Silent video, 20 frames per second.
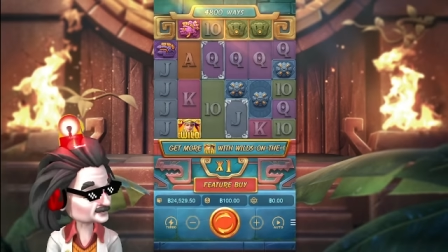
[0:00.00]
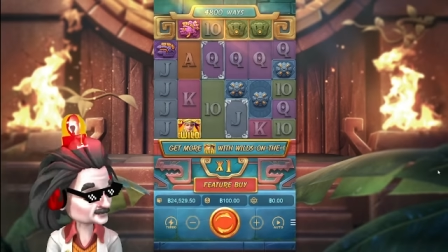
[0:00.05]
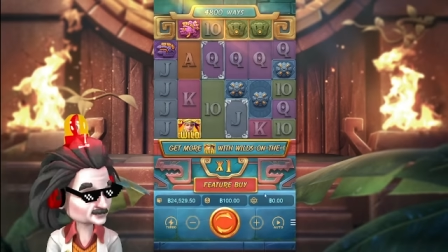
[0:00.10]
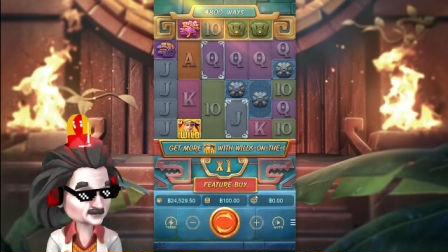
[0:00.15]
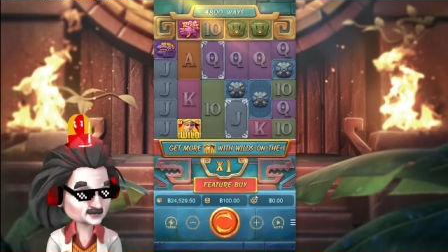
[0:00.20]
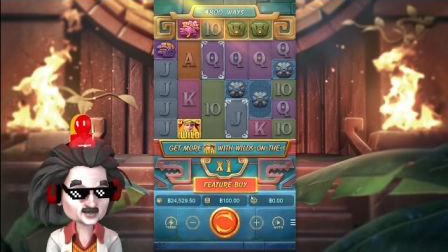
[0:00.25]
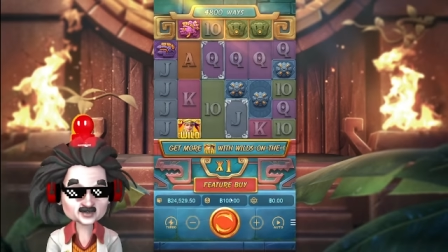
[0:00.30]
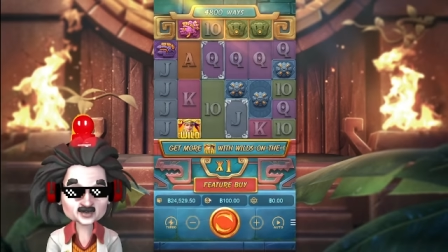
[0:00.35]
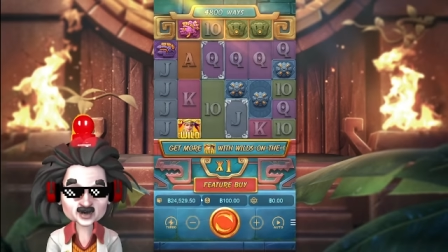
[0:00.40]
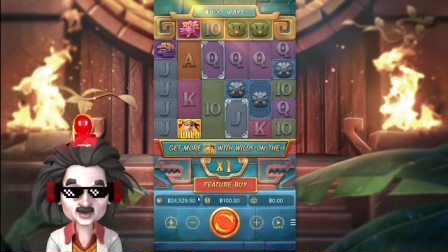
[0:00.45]
ทุ
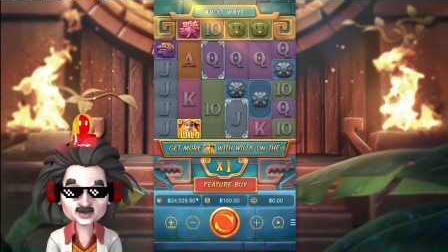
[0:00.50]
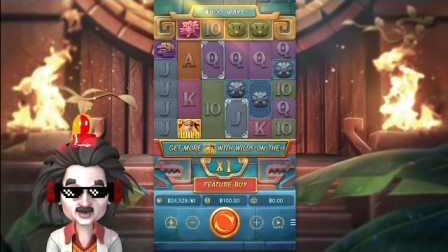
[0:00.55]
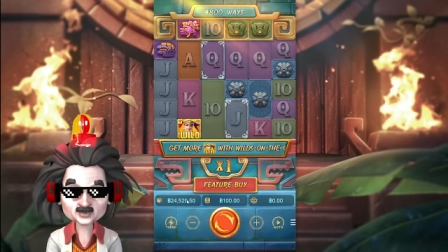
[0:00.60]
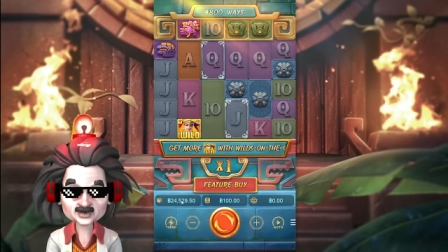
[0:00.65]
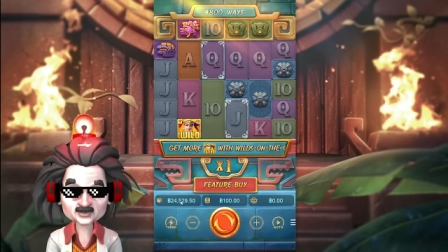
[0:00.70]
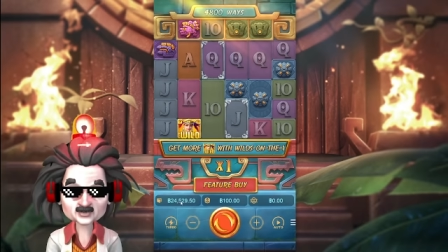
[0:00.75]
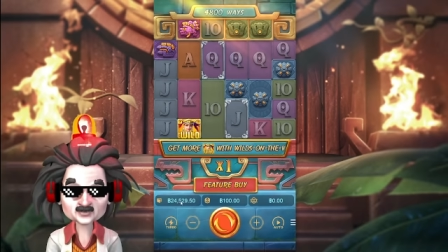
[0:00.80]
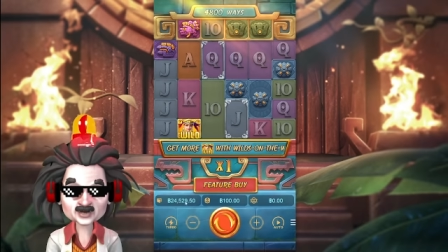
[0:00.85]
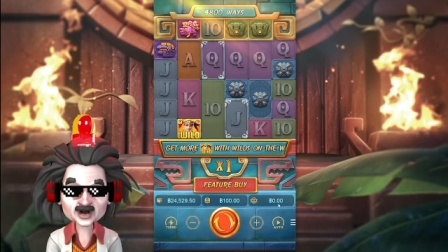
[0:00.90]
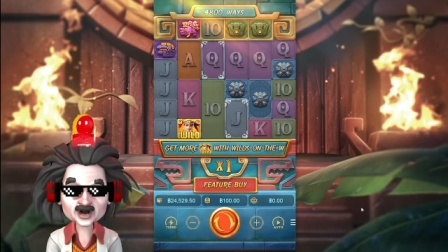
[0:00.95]
นร้อย
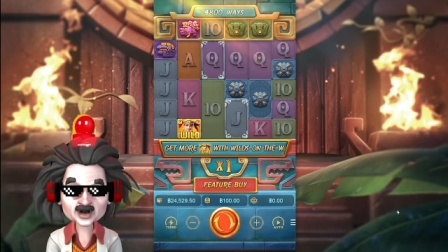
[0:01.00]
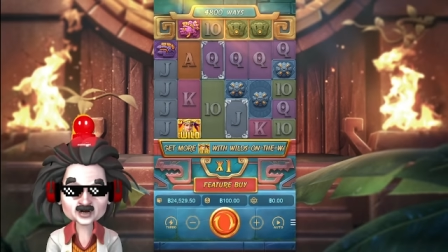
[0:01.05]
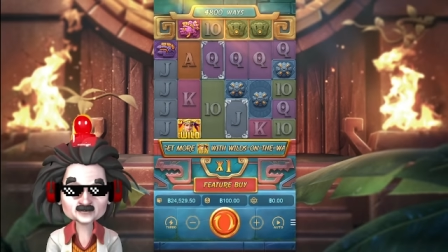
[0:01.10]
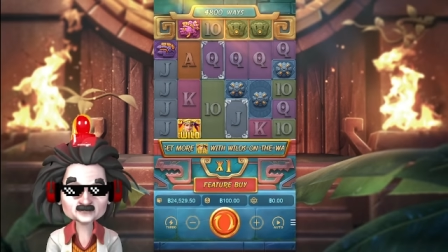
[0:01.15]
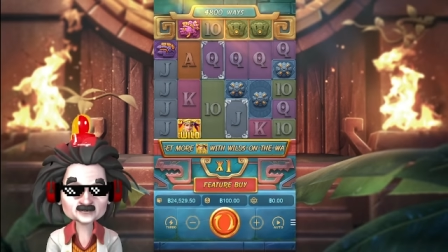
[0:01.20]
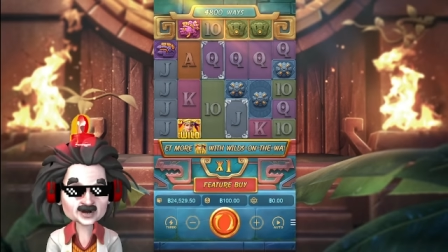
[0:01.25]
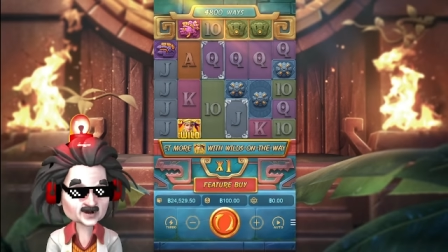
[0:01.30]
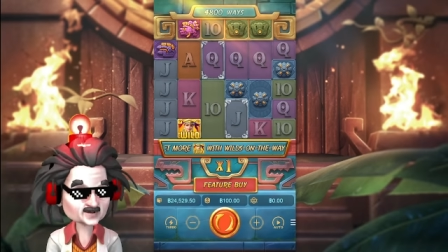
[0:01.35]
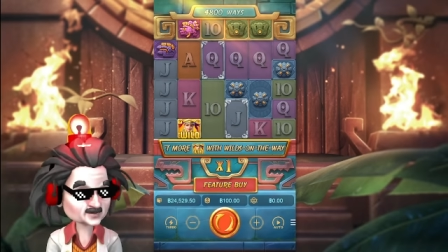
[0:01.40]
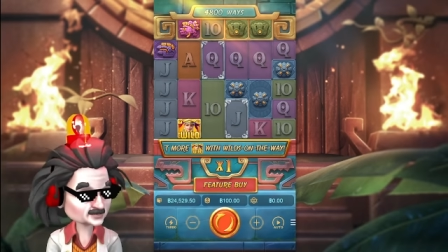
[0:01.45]
เก้าเก้ากำ
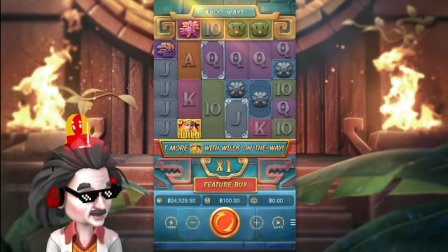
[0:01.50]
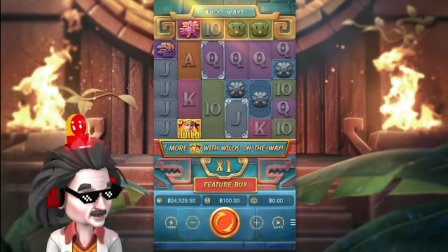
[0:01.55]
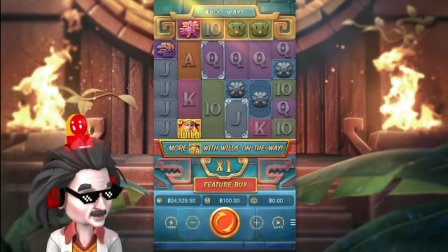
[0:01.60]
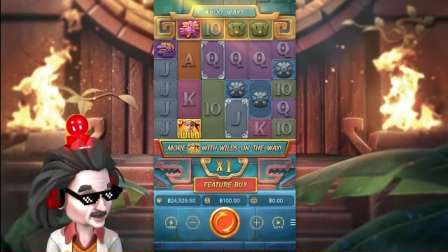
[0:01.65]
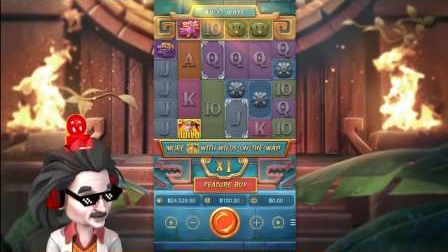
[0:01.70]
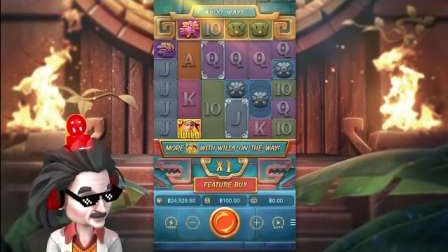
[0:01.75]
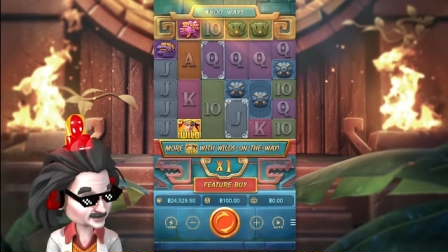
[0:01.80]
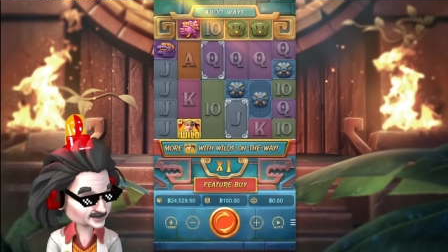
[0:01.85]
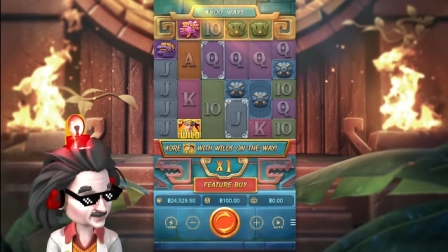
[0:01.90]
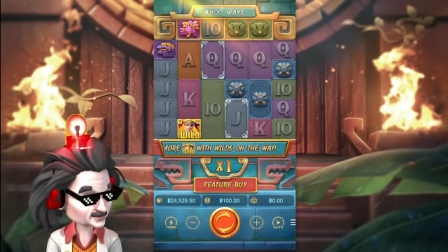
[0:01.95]
ไรสองหมื่น
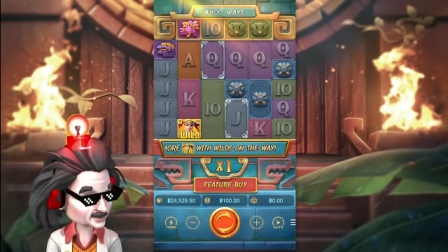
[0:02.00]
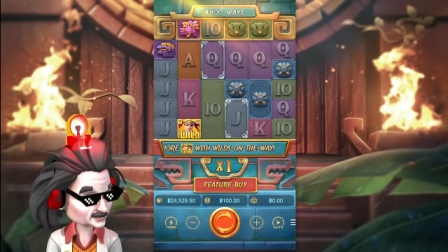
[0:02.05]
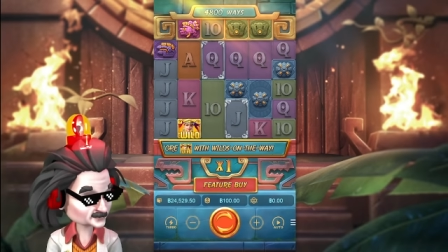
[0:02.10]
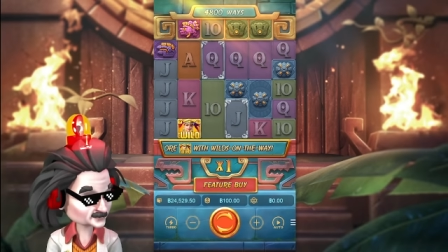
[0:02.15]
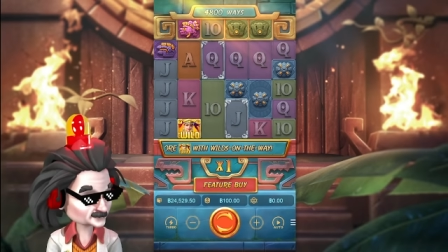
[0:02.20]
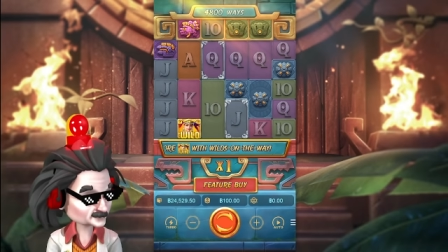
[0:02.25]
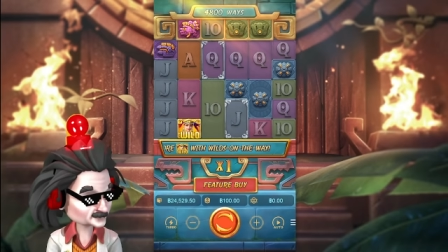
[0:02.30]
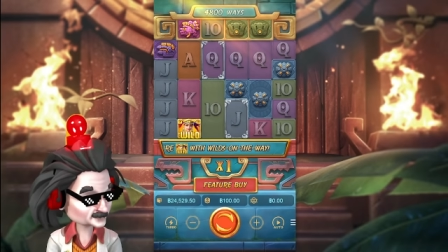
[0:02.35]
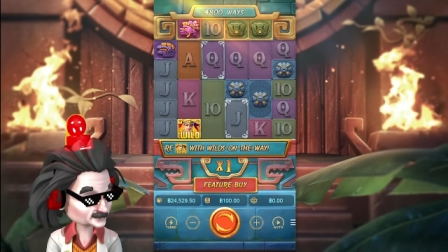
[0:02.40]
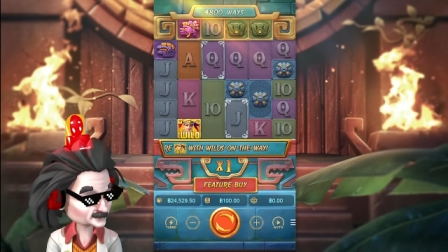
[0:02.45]
สี่พัน
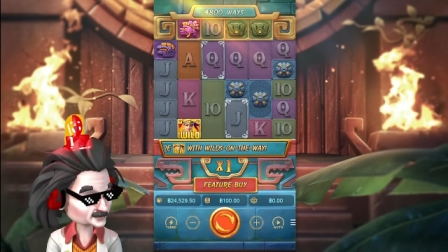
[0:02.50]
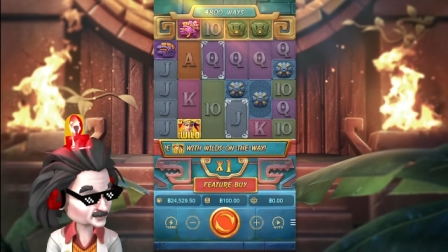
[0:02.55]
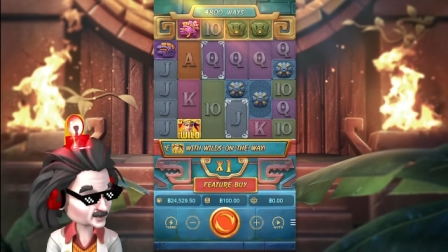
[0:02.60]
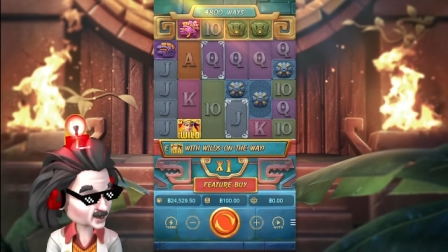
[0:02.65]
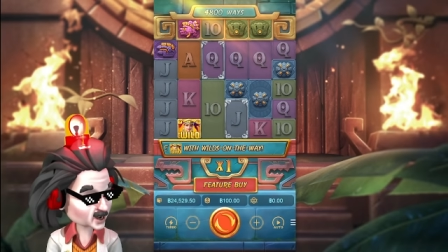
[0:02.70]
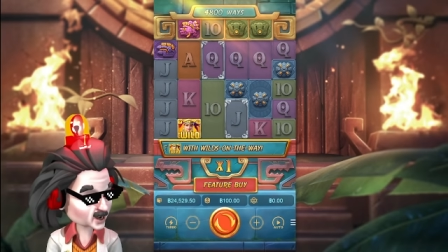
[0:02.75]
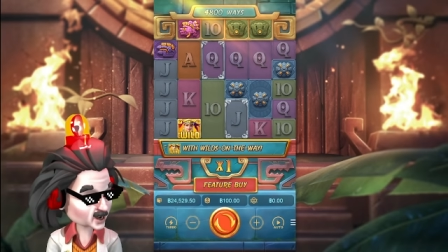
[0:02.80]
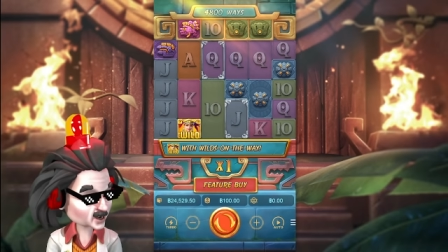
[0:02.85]
นะเพื่อนก็